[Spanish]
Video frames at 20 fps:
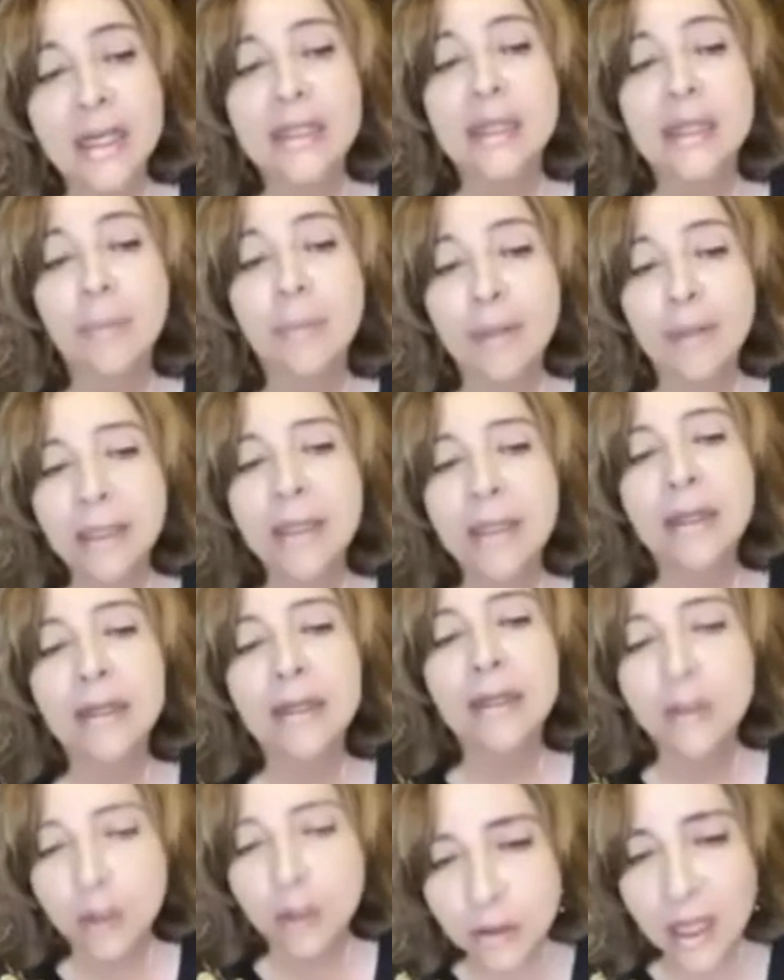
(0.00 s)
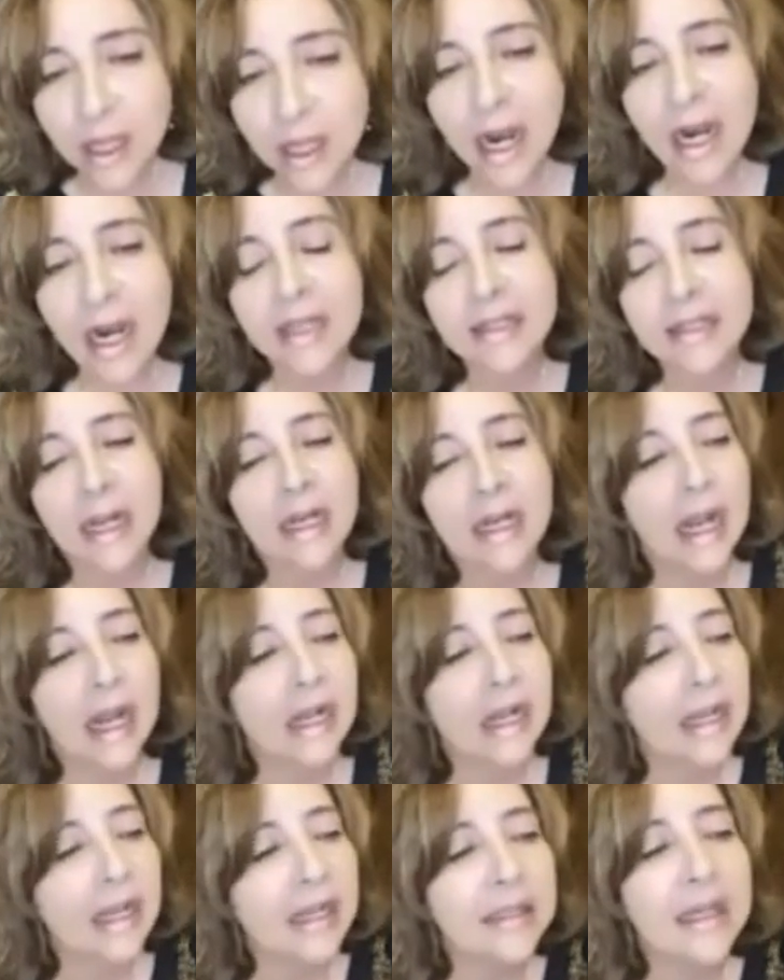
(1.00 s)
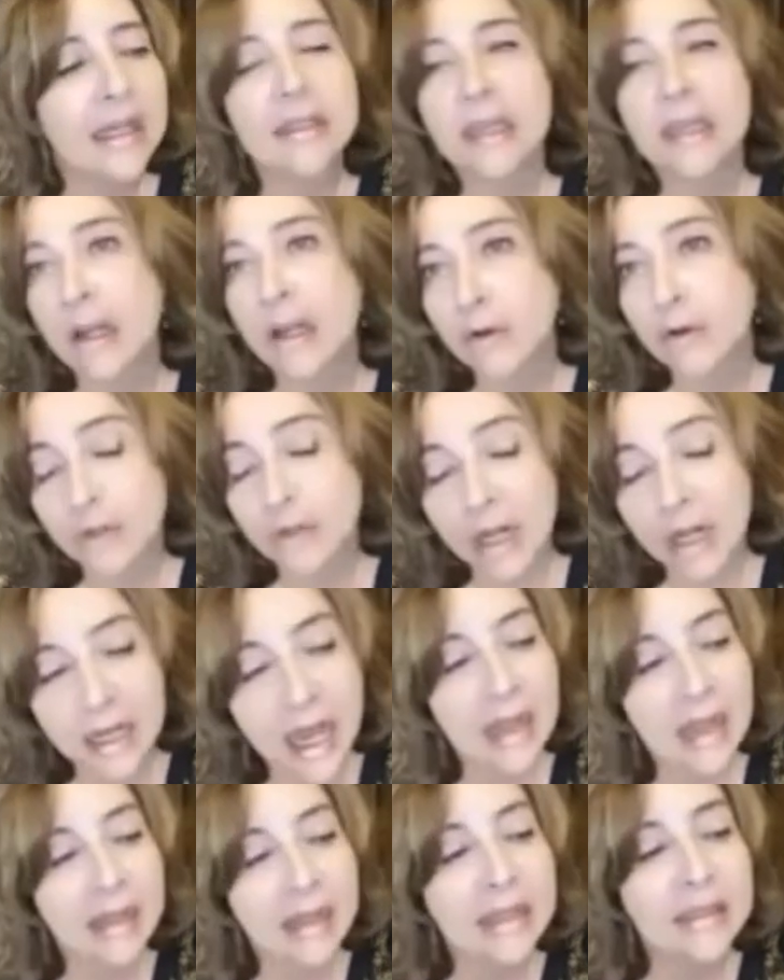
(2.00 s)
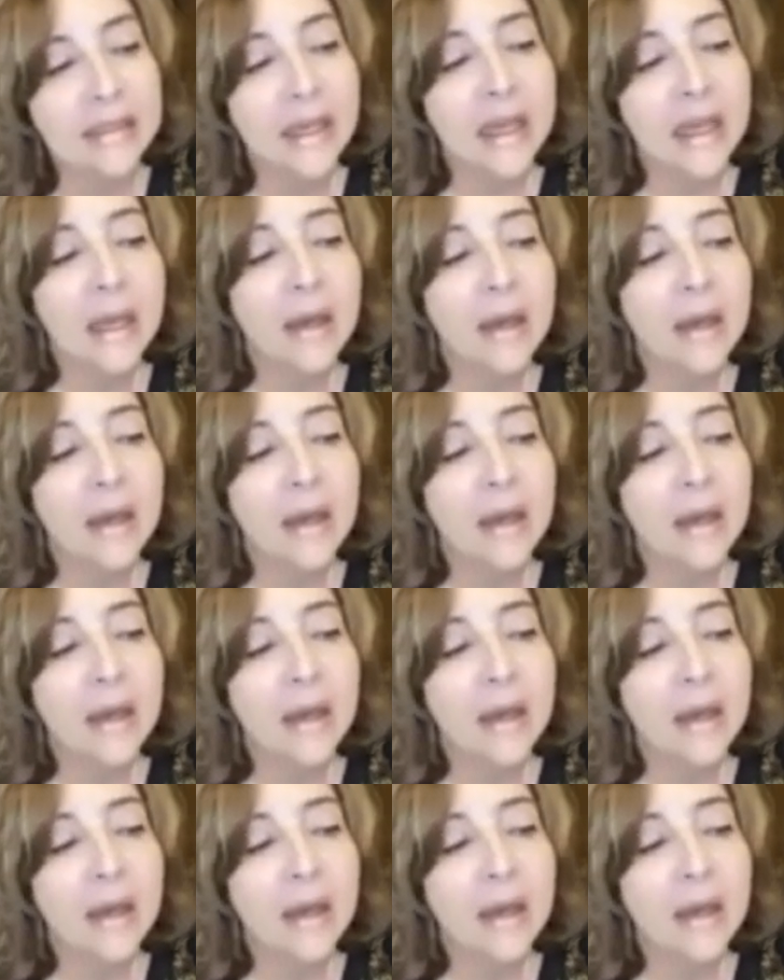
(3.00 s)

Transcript: Se pretende exhortar a las alcaldesas y a los alcaldes